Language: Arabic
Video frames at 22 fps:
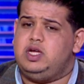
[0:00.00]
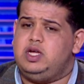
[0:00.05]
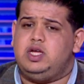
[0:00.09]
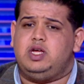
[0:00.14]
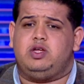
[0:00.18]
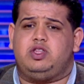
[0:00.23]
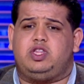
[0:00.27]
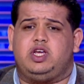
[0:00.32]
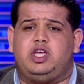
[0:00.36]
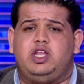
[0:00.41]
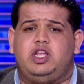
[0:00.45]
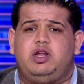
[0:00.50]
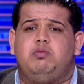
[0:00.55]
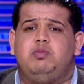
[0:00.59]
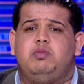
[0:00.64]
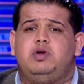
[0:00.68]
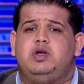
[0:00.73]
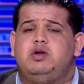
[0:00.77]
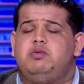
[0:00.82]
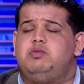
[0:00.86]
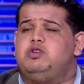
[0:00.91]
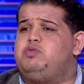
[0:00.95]
تكريم
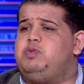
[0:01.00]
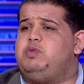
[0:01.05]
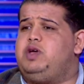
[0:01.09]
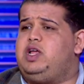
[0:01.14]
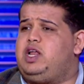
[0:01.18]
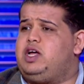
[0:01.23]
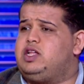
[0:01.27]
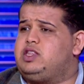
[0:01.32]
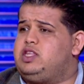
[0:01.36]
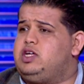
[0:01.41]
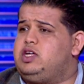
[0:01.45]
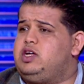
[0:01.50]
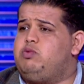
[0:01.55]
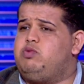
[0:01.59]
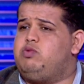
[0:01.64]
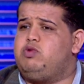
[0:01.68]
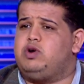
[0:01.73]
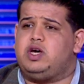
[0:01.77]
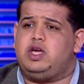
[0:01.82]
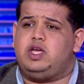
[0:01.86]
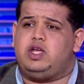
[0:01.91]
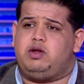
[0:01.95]
اسماعيل حطاب
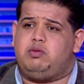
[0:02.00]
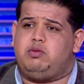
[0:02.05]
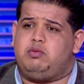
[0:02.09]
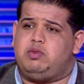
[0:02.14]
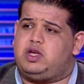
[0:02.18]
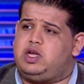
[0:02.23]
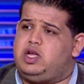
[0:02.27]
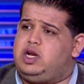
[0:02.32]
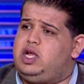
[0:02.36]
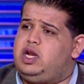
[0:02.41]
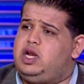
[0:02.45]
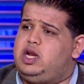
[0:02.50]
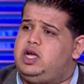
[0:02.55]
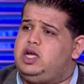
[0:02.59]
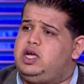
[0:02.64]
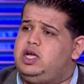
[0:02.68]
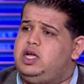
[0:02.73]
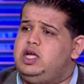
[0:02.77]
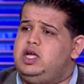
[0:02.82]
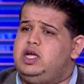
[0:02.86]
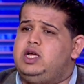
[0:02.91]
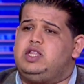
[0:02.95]
وغيرها من خلالها
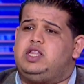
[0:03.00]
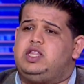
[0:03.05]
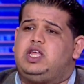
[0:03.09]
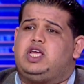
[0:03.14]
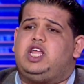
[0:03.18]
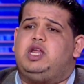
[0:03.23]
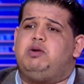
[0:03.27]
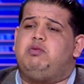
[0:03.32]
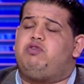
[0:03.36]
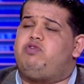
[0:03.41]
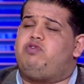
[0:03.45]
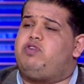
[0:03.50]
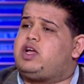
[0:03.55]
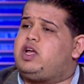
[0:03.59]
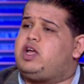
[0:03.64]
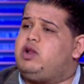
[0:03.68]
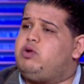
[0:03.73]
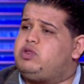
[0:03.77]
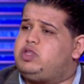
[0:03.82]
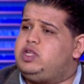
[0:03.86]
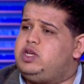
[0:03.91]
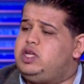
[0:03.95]
تكريم الفرقه
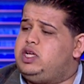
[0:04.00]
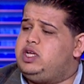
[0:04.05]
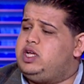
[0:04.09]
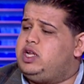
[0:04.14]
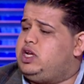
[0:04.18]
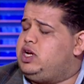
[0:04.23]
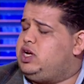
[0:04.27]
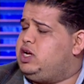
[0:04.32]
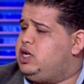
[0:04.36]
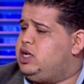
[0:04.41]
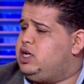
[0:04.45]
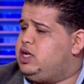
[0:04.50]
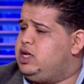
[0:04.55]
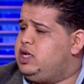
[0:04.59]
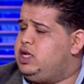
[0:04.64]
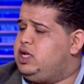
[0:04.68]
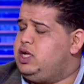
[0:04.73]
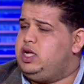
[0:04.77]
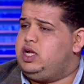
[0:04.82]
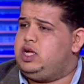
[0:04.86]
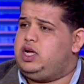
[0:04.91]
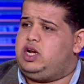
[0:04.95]
الوطنيه لل
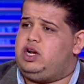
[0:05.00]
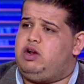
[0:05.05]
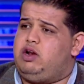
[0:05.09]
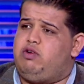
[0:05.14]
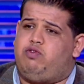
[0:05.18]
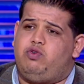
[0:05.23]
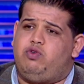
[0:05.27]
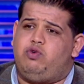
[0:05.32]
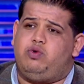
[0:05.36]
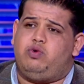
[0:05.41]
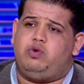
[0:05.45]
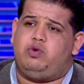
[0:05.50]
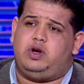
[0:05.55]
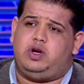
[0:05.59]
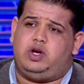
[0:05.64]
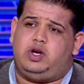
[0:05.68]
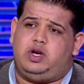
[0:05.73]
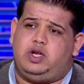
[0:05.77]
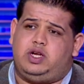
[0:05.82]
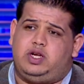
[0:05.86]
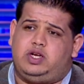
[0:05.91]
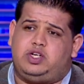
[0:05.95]
للفنون
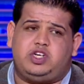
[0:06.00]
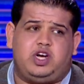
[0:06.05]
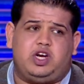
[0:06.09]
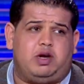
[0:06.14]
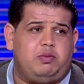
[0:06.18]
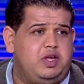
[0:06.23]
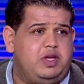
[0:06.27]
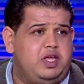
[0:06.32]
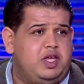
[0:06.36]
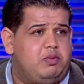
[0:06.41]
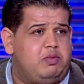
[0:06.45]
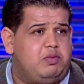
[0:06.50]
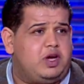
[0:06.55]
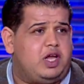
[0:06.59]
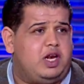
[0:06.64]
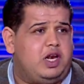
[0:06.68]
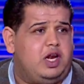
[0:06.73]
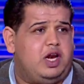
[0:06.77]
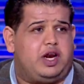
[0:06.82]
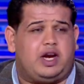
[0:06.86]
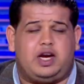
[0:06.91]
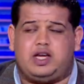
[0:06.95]
الشعبيه من خلال
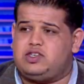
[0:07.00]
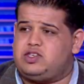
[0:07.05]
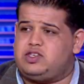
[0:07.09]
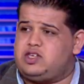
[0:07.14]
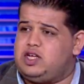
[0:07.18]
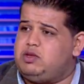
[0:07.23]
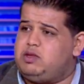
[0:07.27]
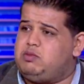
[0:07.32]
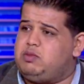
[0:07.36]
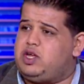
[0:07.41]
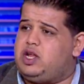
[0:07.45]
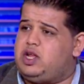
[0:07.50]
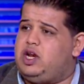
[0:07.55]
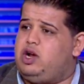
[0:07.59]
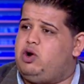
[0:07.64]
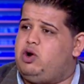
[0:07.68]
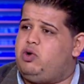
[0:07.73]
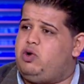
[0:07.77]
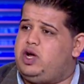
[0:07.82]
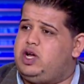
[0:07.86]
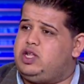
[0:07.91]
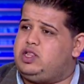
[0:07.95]
الرقصات من خلال
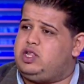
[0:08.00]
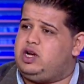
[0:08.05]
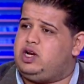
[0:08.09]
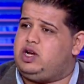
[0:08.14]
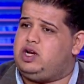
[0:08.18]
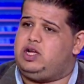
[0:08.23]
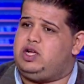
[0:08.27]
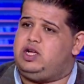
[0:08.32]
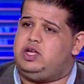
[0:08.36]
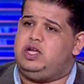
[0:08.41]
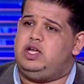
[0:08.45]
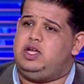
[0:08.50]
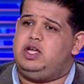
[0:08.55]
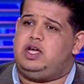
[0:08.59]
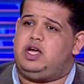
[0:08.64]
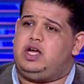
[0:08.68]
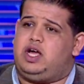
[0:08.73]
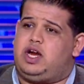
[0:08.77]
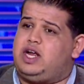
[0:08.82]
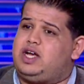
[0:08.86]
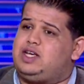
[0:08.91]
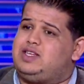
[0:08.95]
لوحات
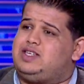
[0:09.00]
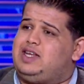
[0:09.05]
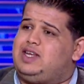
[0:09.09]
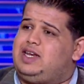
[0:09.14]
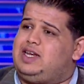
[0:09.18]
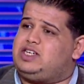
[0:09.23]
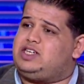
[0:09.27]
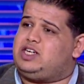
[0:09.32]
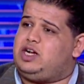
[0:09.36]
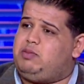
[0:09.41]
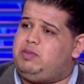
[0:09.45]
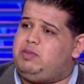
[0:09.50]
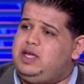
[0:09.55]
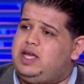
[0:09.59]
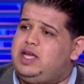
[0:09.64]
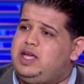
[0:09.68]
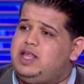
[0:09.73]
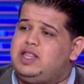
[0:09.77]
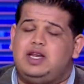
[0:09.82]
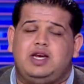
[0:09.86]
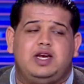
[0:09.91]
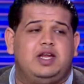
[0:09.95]
الرقص الشعبيه اذا
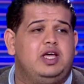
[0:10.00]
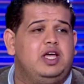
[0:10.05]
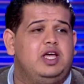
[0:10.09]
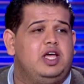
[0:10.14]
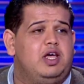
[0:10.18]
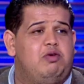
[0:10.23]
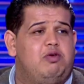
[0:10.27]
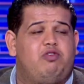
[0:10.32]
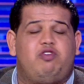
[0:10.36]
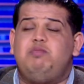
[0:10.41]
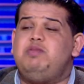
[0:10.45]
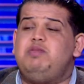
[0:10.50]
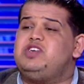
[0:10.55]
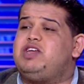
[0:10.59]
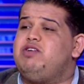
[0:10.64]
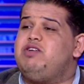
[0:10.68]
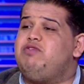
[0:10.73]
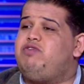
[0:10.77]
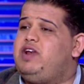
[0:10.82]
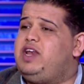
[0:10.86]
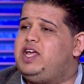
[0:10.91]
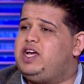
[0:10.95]
ما فماش كان
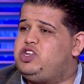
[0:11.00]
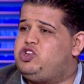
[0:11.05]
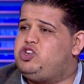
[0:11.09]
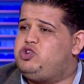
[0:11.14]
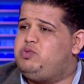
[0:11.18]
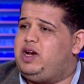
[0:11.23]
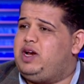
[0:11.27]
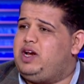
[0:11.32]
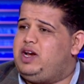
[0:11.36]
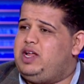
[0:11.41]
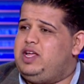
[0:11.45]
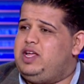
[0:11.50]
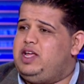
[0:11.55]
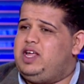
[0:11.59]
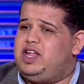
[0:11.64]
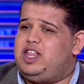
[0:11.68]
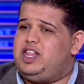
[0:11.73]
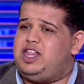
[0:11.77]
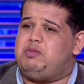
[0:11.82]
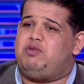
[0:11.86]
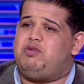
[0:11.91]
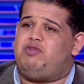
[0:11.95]
فلاقه جبل
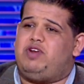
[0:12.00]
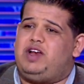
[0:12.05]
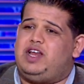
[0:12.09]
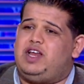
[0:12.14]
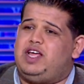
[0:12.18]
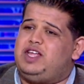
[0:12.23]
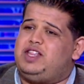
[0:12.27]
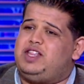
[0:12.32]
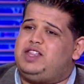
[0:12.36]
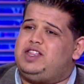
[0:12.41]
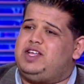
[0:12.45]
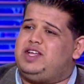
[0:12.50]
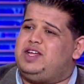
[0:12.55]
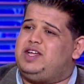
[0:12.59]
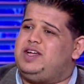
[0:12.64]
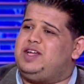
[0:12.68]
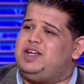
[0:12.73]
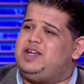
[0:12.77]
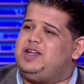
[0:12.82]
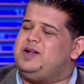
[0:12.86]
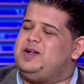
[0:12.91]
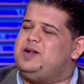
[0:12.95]
ثم فلاقه
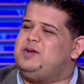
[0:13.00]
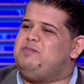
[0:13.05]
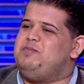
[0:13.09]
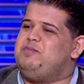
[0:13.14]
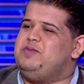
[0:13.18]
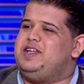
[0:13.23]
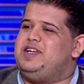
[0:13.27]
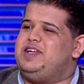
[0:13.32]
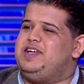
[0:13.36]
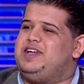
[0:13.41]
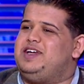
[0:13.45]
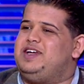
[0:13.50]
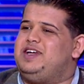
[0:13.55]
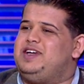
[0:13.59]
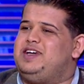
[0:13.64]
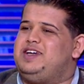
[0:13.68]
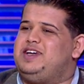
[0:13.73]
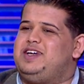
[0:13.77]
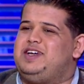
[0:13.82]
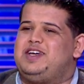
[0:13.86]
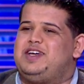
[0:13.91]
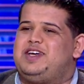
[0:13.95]
آه،
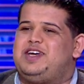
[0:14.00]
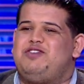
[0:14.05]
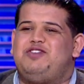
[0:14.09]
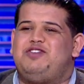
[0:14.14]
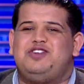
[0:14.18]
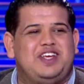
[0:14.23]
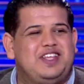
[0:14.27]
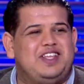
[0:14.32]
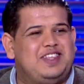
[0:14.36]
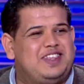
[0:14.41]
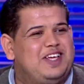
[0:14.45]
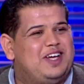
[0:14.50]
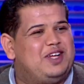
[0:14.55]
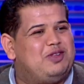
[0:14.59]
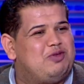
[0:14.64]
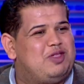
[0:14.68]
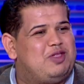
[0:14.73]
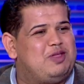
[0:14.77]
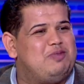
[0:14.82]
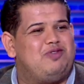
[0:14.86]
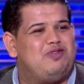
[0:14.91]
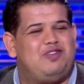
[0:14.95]
آه، كافي شنطات
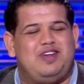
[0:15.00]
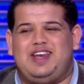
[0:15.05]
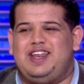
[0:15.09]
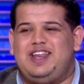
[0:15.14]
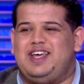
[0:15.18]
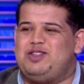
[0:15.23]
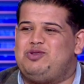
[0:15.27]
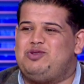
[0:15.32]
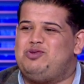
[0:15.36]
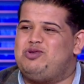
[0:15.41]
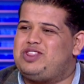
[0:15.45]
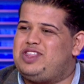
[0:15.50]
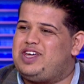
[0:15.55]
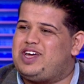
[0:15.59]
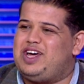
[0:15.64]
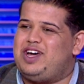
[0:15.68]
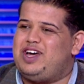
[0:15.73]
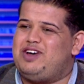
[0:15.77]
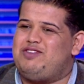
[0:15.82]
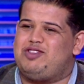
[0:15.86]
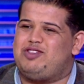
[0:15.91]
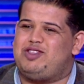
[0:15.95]
وثم فلاقه دور
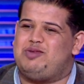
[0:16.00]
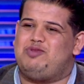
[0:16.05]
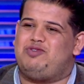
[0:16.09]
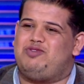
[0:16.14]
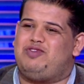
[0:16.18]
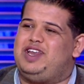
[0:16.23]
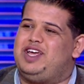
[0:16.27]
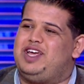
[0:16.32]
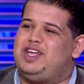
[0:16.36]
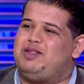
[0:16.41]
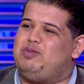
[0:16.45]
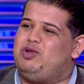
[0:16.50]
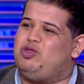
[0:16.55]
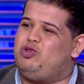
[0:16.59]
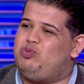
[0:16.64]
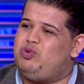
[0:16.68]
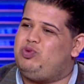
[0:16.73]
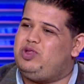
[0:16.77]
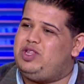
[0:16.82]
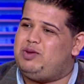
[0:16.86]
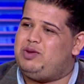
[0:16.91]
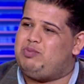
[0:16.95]
ثقافه وثم فلاقه
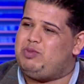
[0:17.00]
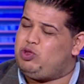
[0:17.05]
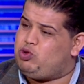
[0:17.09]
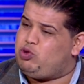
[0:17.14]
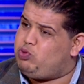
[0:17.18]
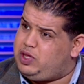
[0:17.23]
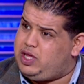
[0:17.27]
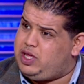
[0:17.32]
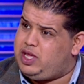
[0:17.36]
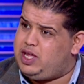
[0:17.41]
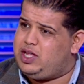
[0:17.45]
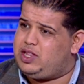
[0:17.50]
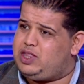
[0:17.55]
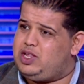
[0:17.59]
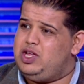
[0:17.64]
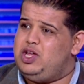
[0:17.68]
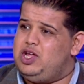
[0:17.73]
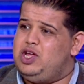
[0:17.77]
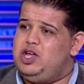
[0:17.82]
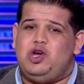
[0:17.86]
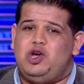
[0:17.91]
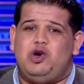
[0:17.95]
مندوبيه مندوبيه يعني هو
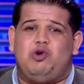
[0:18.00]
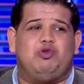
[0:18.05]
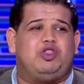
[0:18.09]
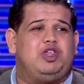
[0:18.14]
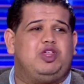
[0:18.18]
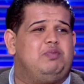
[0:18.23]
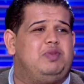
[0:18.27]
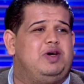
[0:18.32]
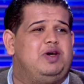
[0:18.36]
عرض اشمل من